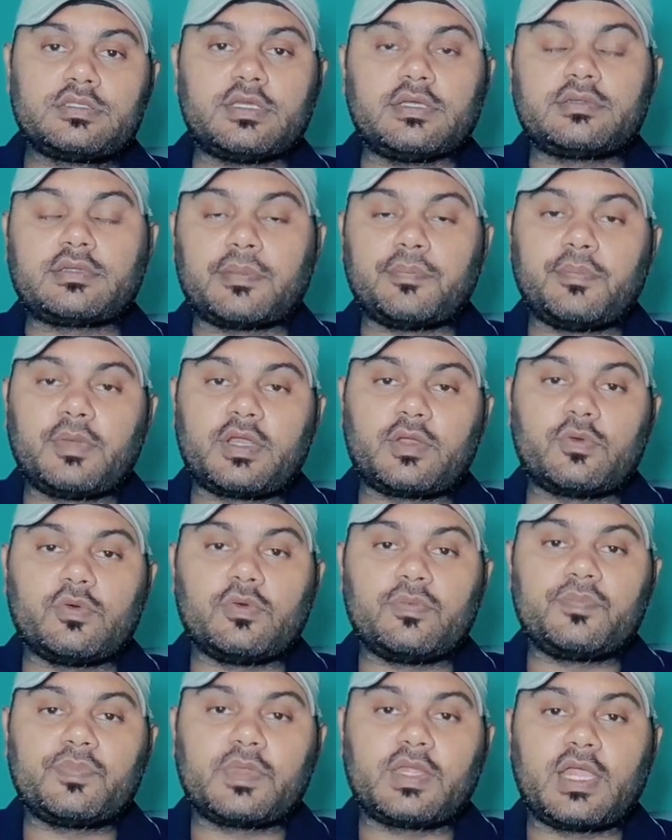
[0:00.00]
सितंबर
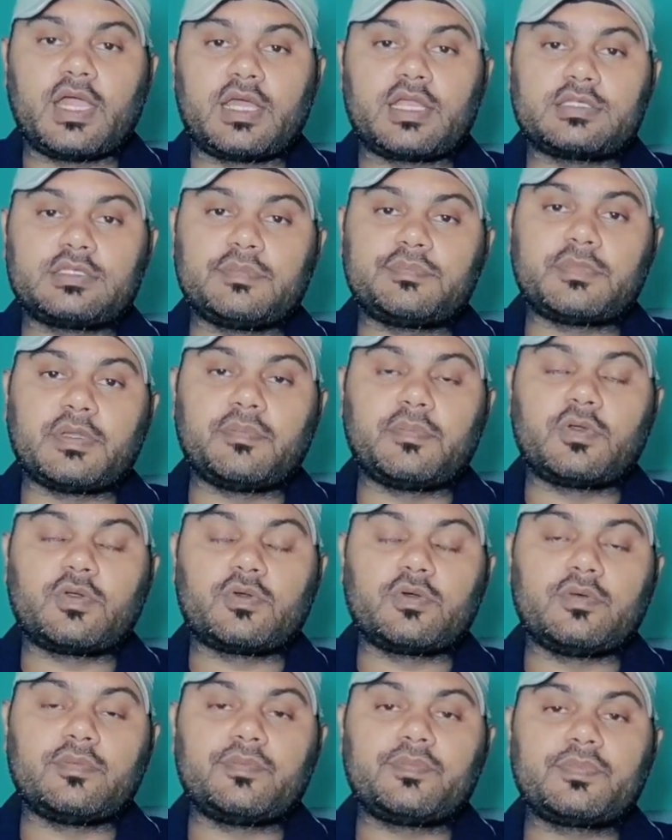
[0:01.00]
को 11 सितंबर
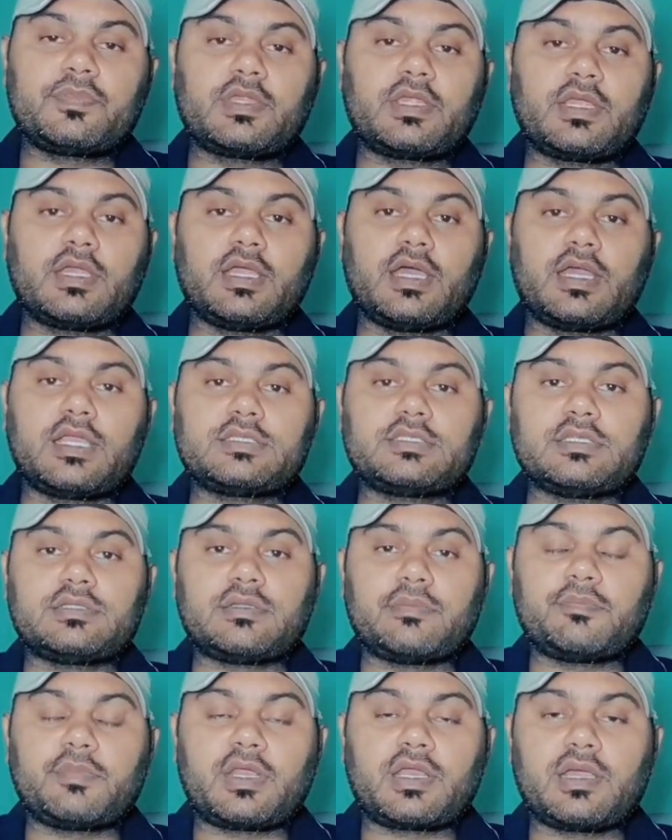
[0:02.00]
को 11
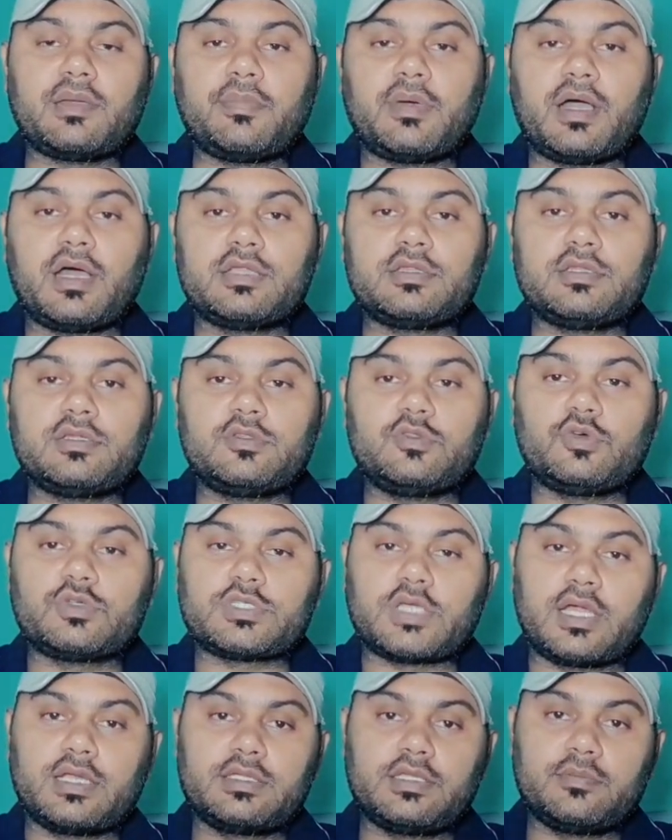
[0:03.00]
सितंबर के बाद दो
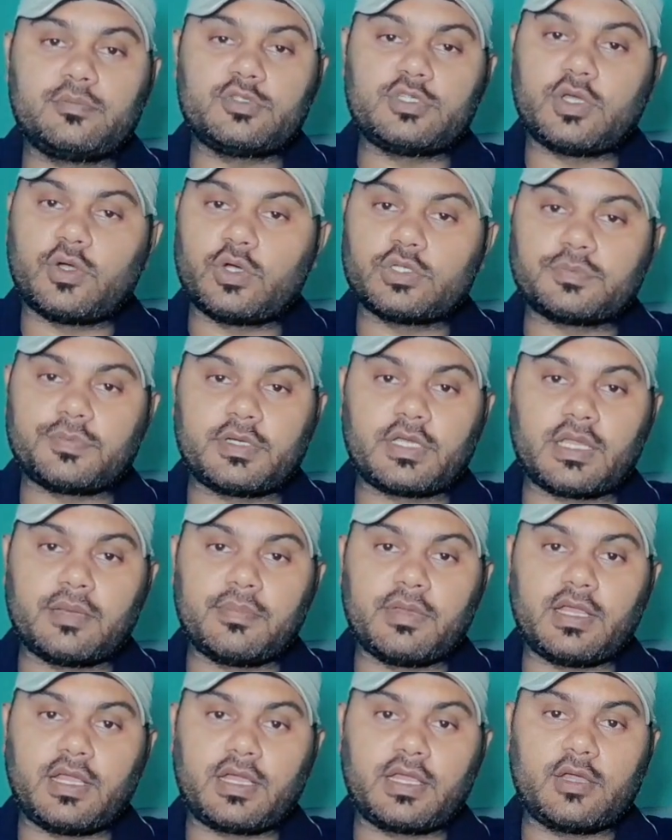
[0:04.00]
चार दिन मुझे हॉस्पिटल
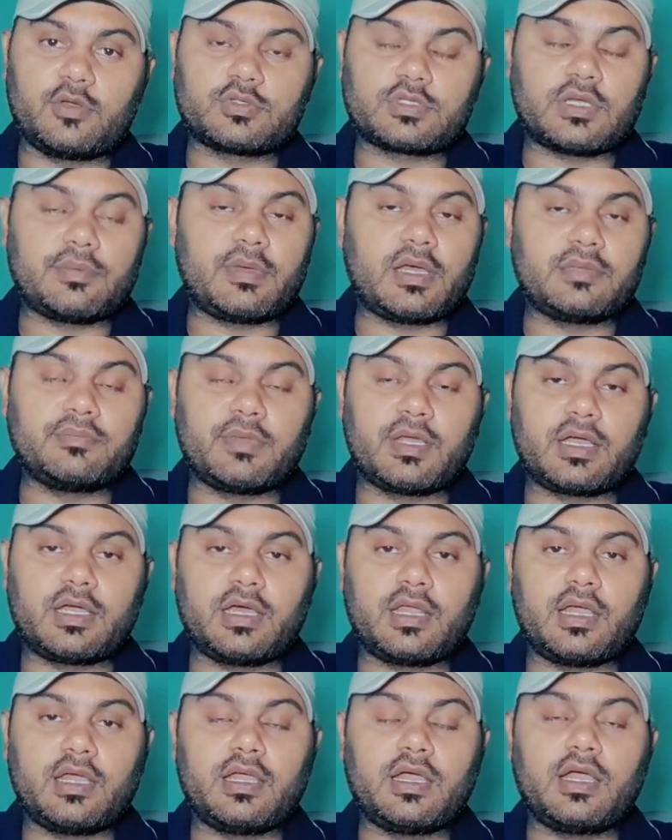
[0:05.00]
में लग गया उसके बाद मैं
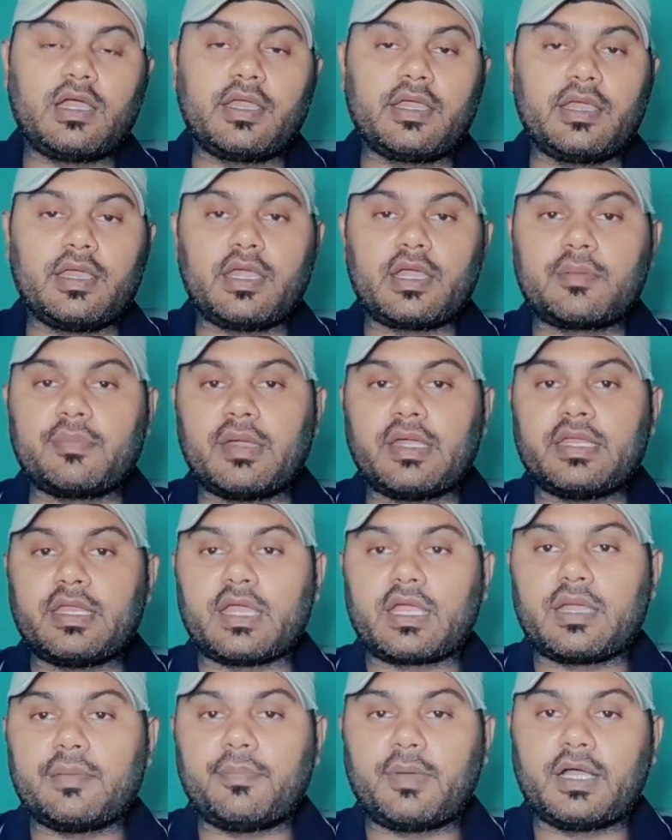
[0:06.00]
घर आया एक
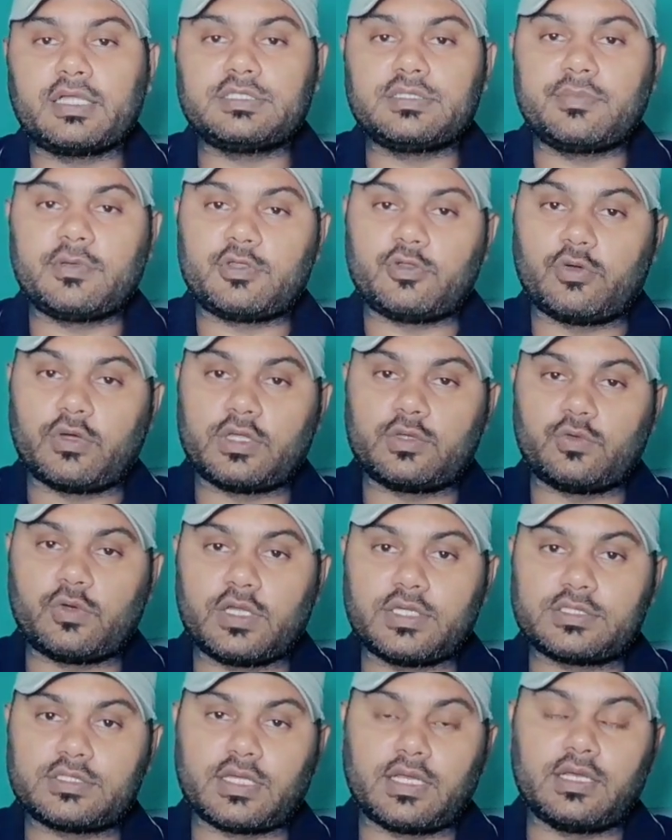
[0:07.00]
महीने के बाद जब मैं थोड़ा
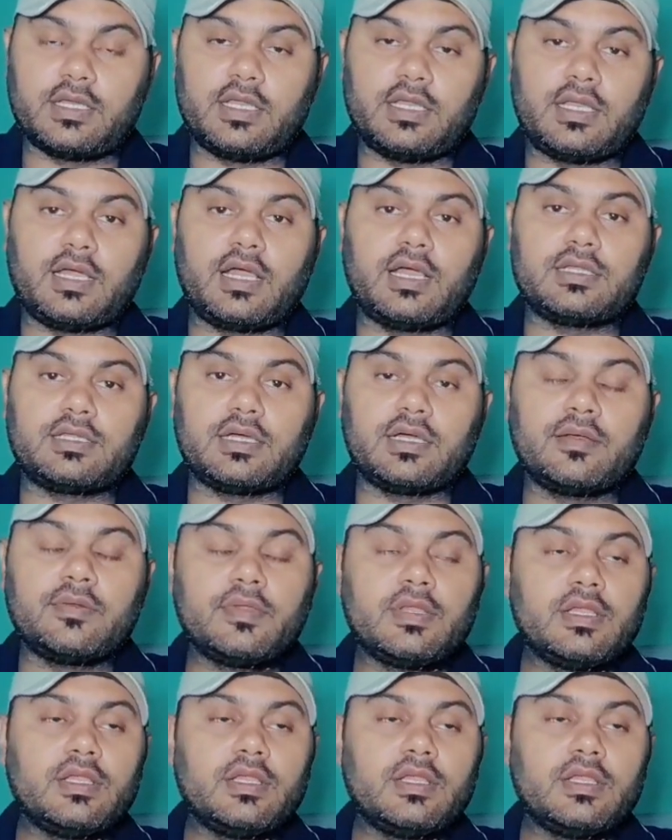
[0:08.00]
थोड़ा चलने लगा था